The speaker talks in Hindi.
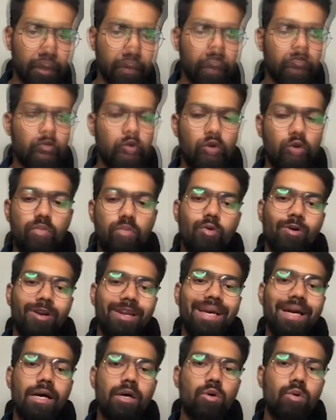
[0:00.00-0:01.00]
में तो
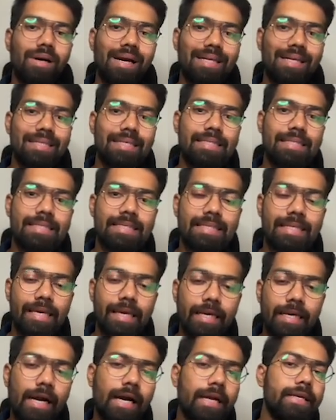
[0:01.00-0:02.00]
मोनिका रोगाती जी
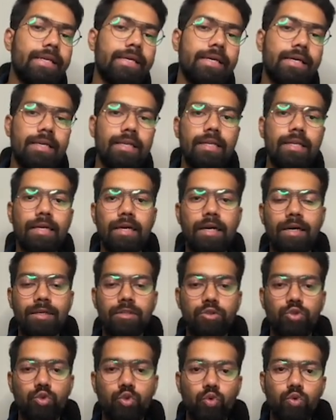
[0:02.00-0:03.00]
ने एक आर्टिकल लिखा
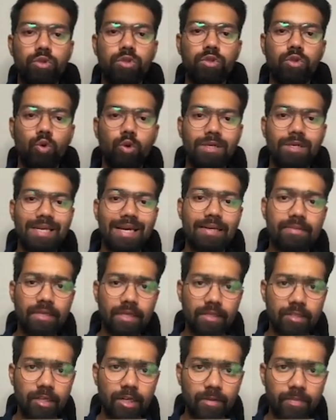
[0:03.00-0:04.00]
जून दो
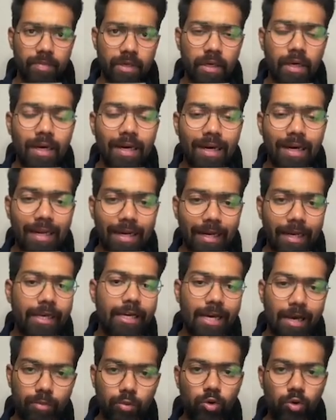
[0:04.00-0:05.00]
में
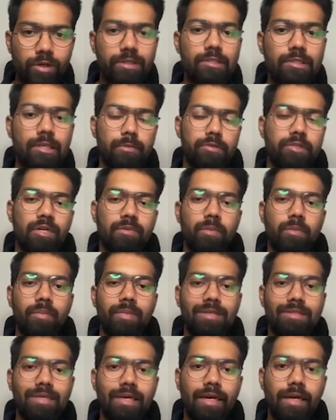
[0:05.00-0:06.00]
लिंक आपको डिस्क्रिप्शन में
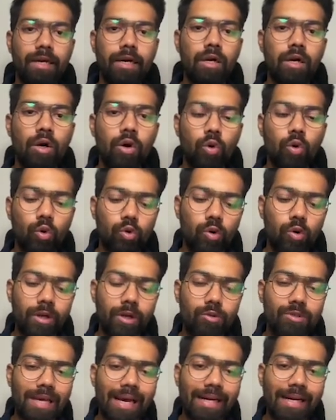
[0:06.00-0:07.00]
मिल जाएगा उन्होंने
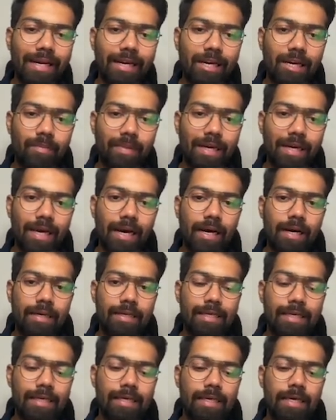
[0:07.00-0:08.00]
उस आर्टिकल में कहा
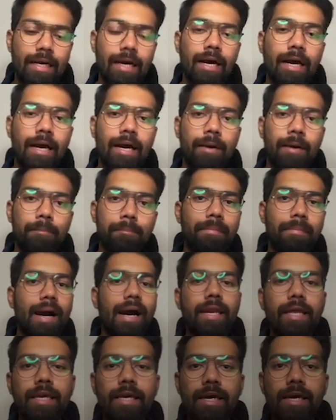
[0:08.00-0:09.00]
कि
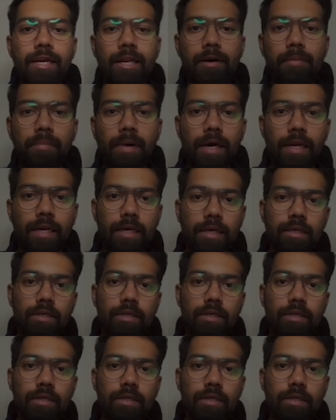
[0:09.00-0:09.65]
माने या ना माने